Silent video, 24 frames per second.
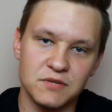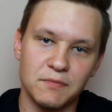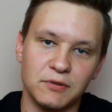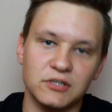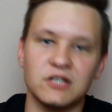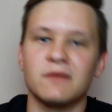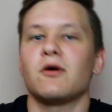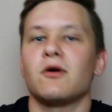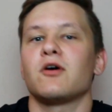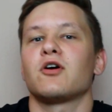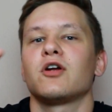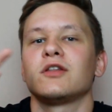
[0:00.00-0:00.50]

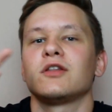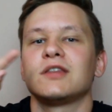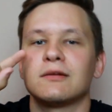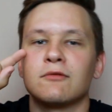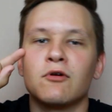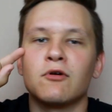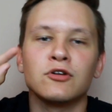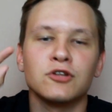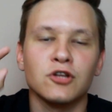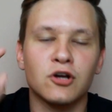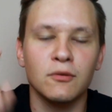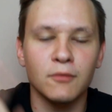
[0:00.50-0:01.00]
Potem oglądam
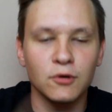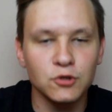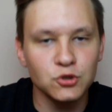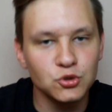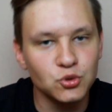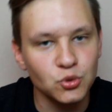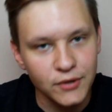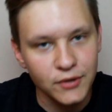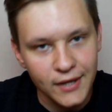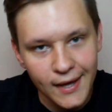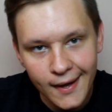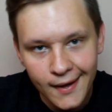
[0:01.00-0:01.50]
go, gdy go
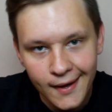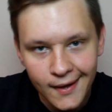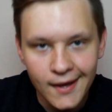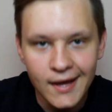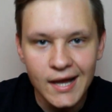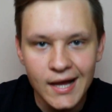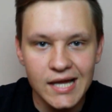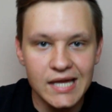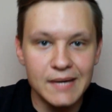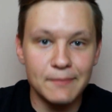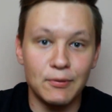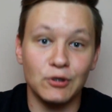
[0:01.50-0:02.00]
montuję
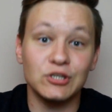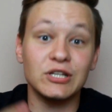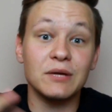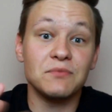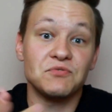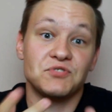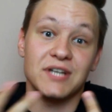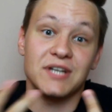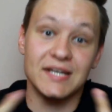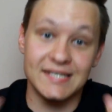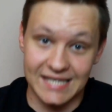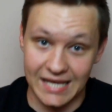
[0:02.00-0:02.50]
i potem
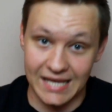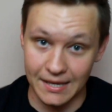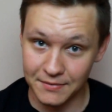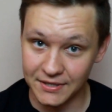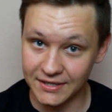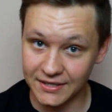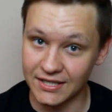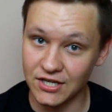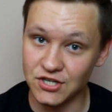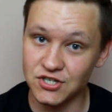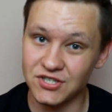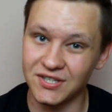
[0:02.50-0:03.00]

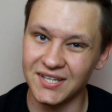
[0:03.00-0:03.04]
czasami też,